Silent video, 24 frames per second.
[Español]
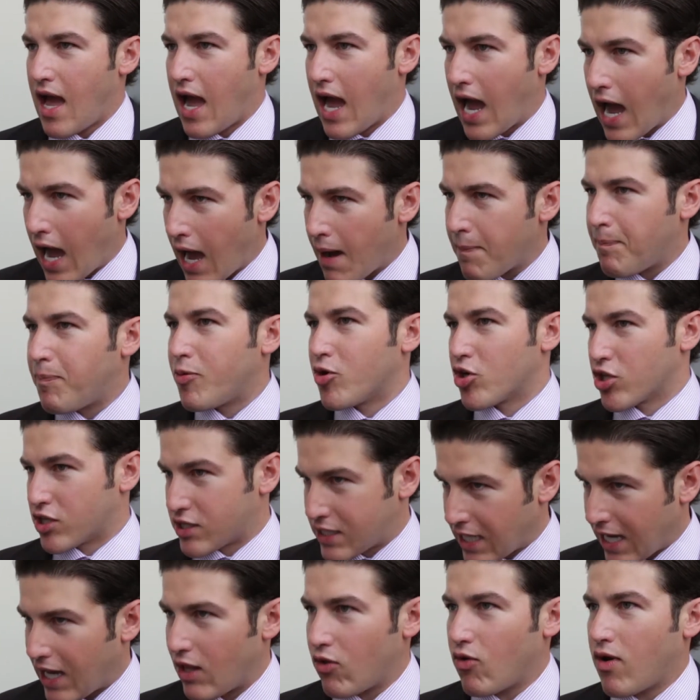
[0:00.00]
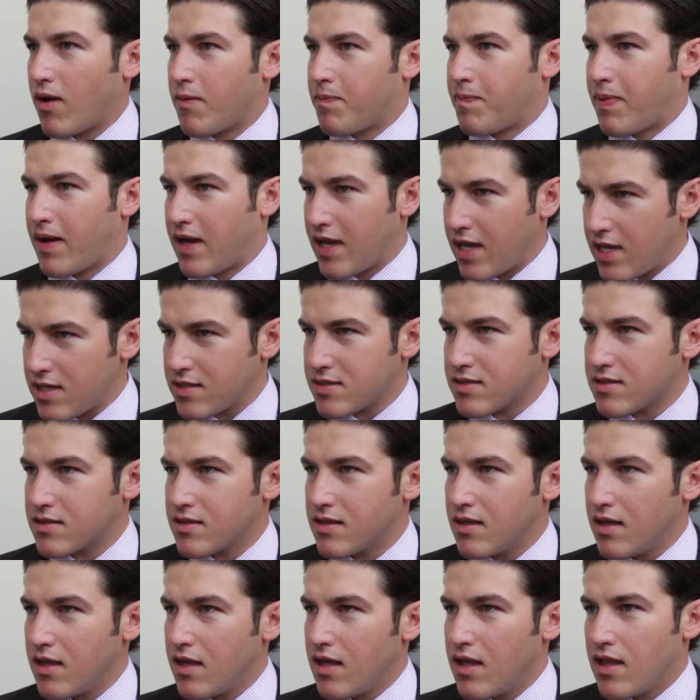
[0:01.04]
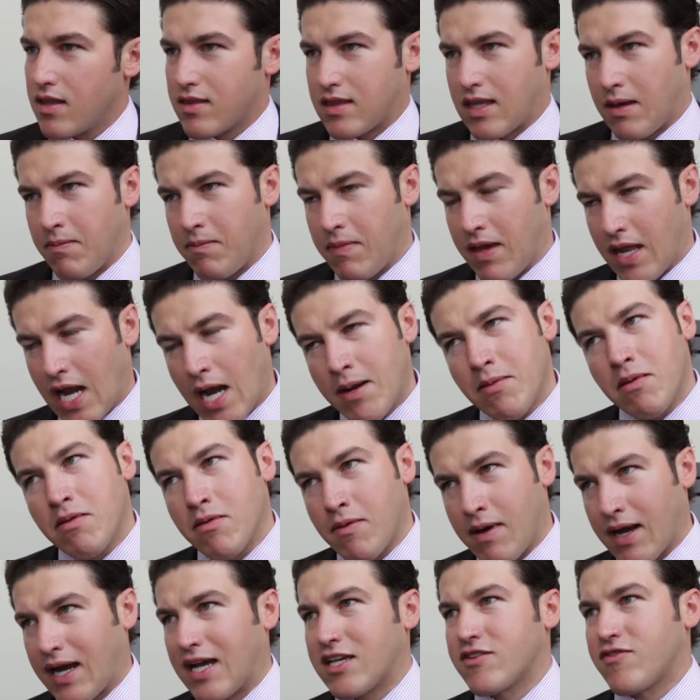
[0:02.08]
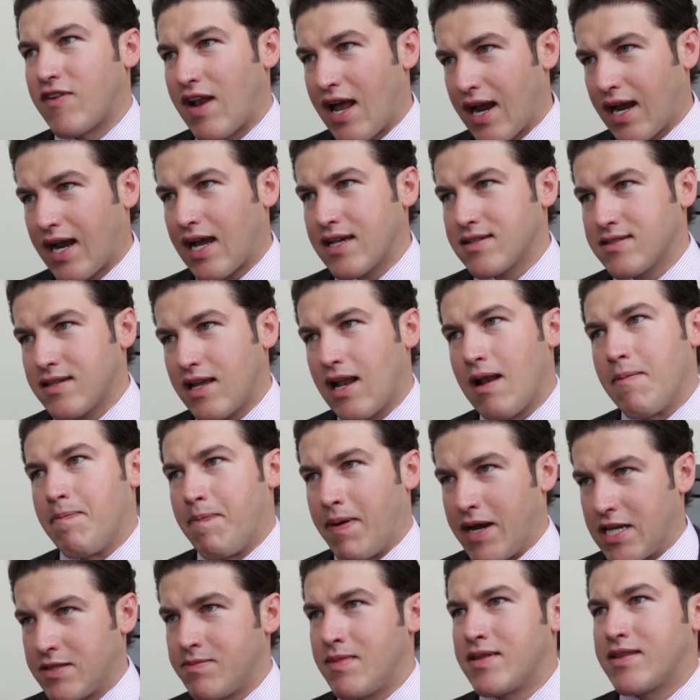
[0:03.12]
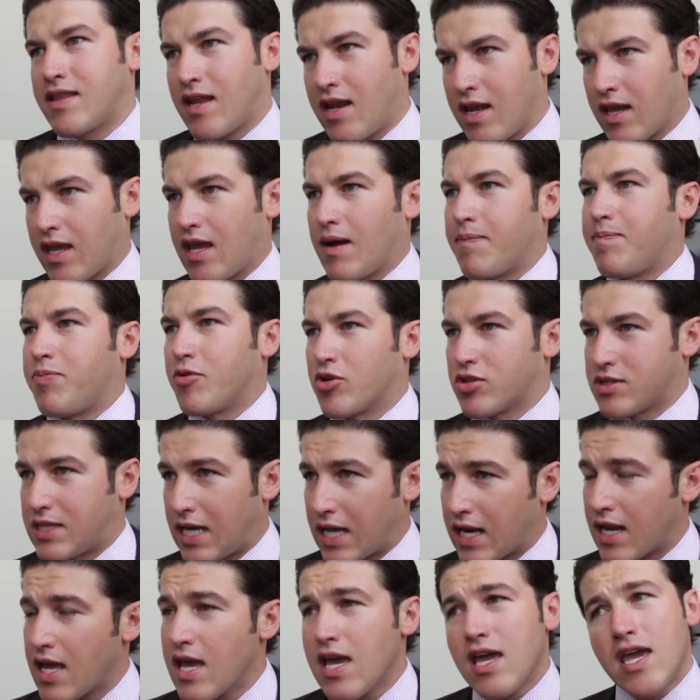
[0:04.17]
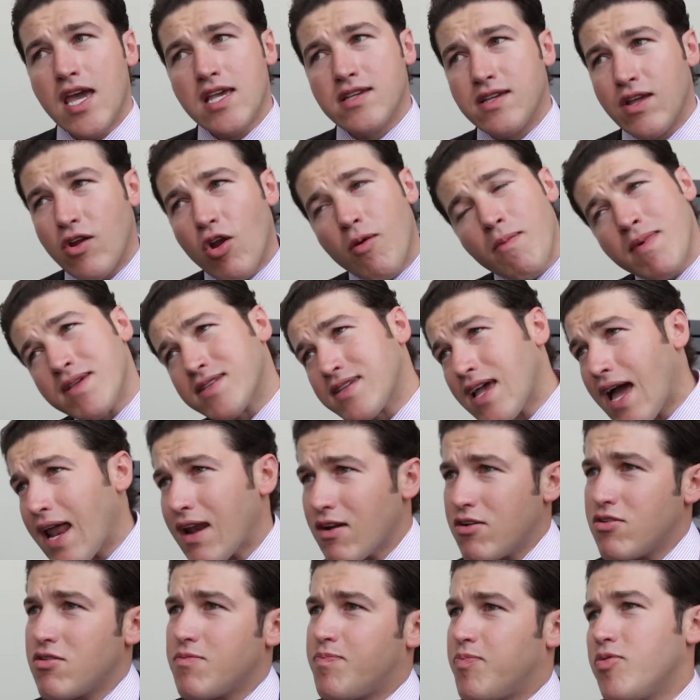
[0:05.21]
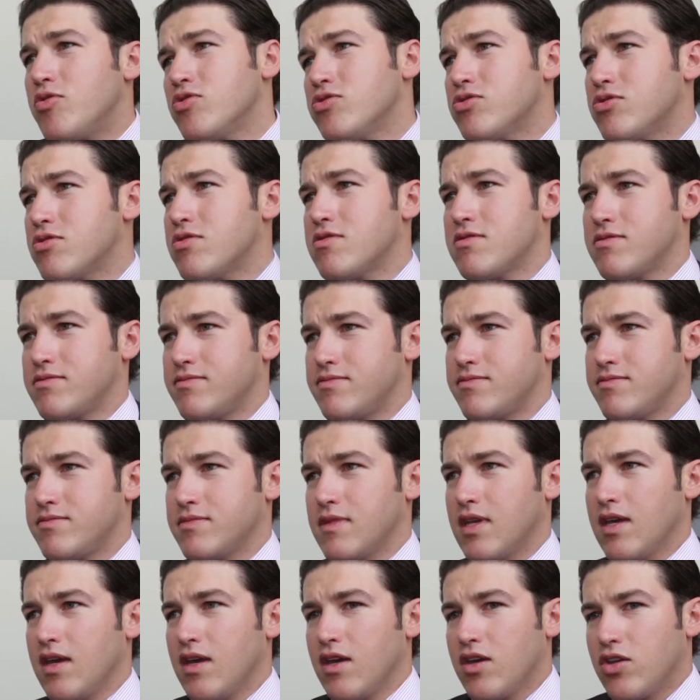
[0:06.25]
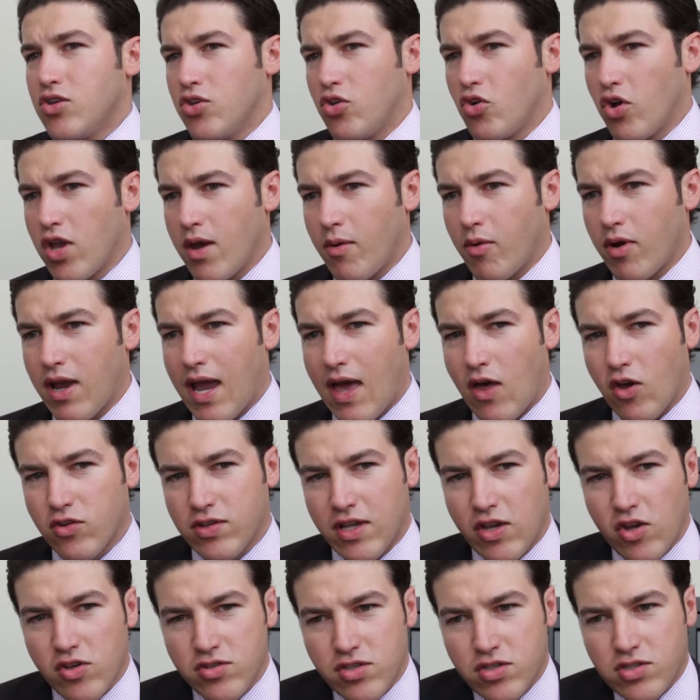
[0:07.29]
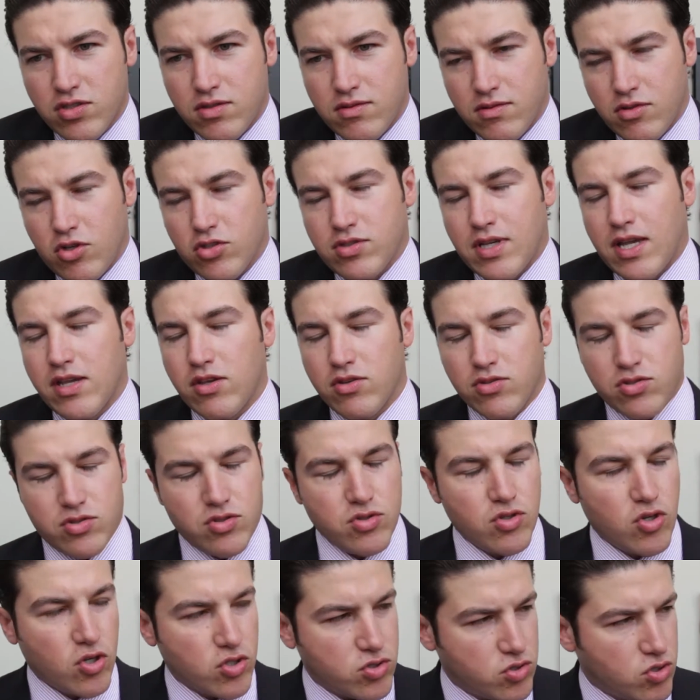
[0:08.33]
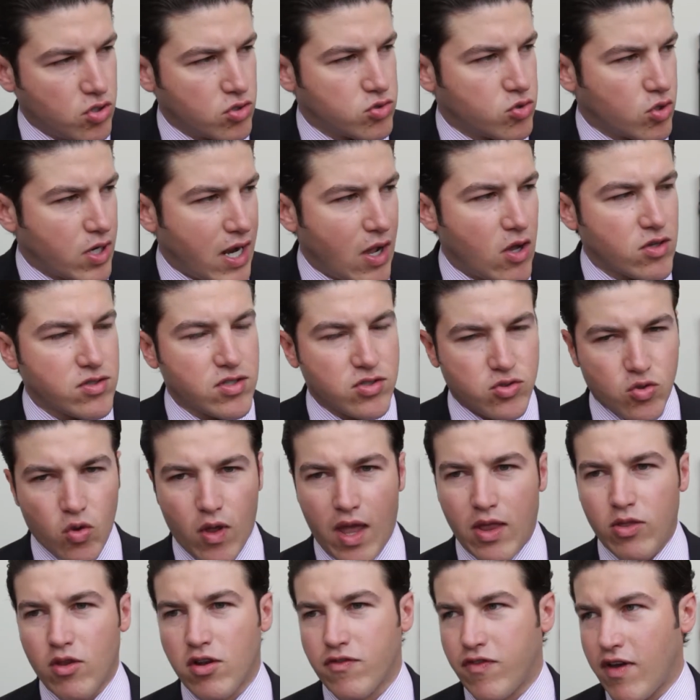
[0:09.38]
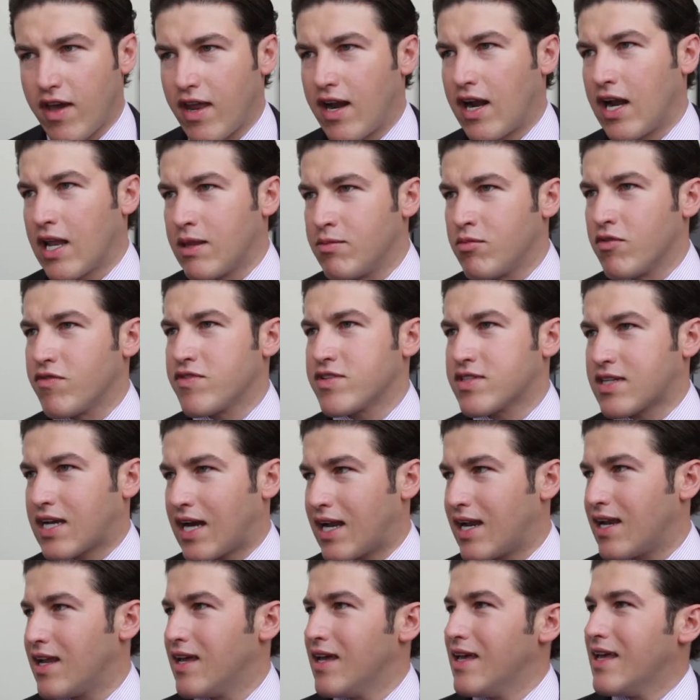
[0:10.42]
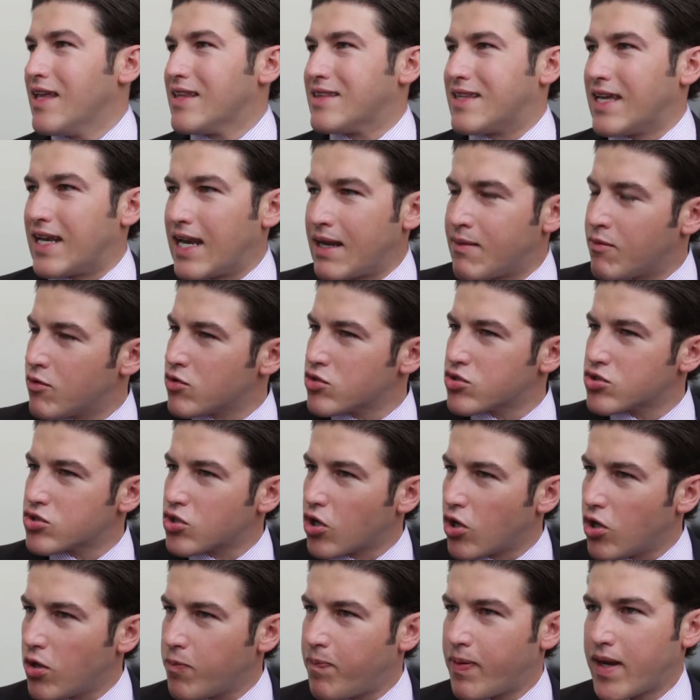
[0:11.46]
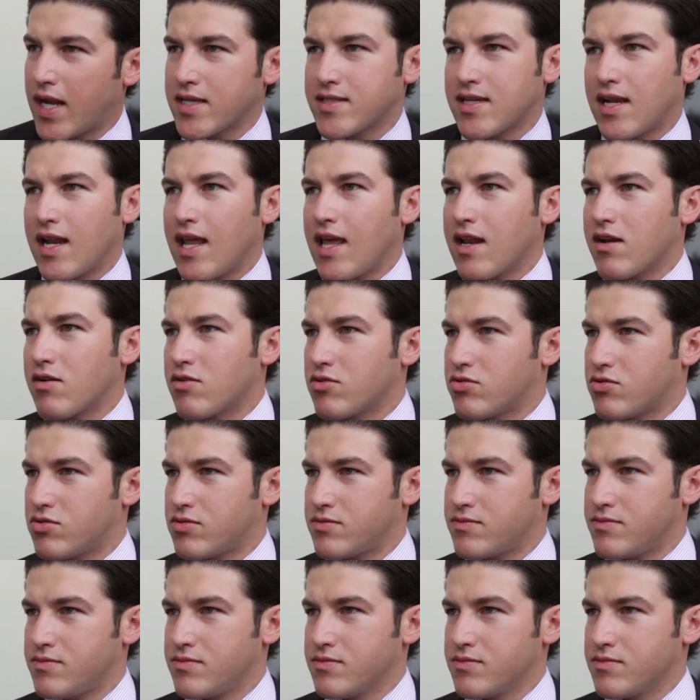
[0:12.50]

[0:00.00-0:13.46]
ha aportado al país, también en mis vacas flacas el país me tiene que aportar. Y si no me salgo, punto. Yo llevo ya dos años, dos años, dos doctorados estudiando el federalismo fiscal. Tenemos todo para salirnos,